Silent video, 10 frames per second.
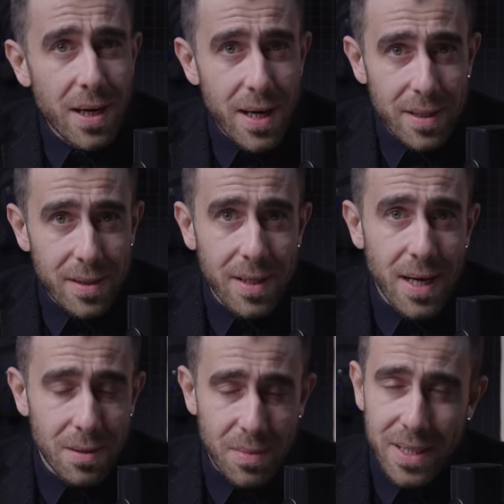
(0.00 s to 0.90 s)
hayatta
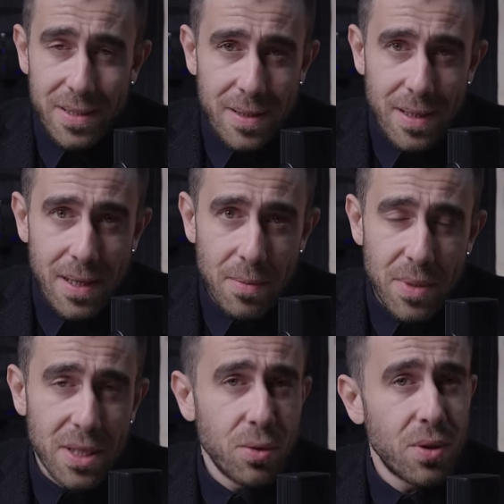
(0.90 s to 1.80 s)
kalma kiti?
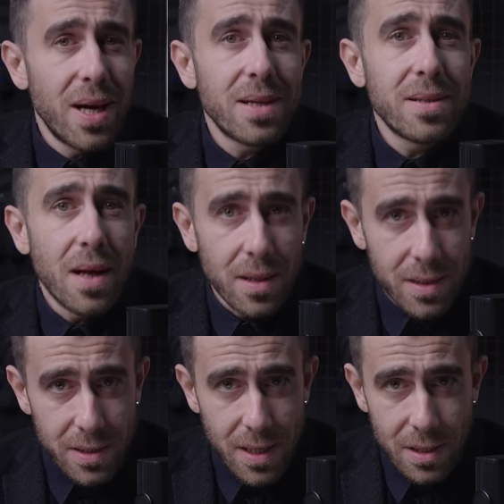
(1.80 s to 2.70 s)
Bir nükleer
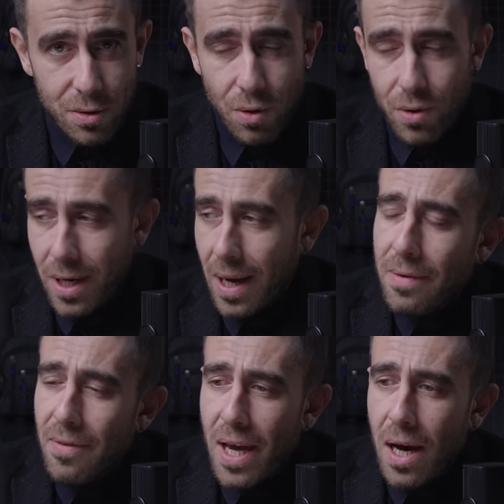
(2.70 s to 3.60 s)
saldırıdan sonra
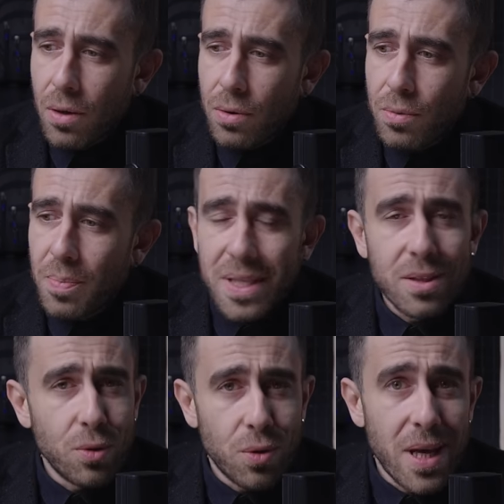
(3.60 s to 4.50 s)
veyahut
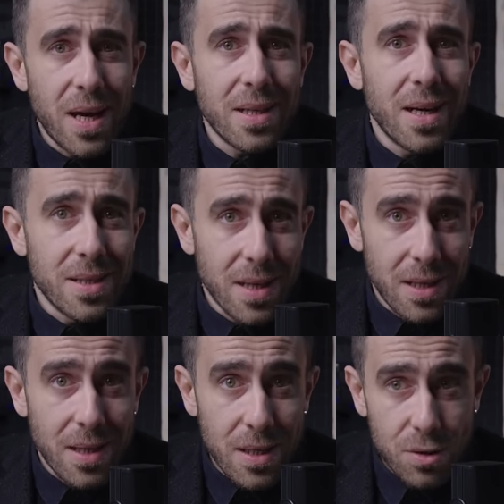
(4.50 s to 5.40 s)
bir nükleer kazadan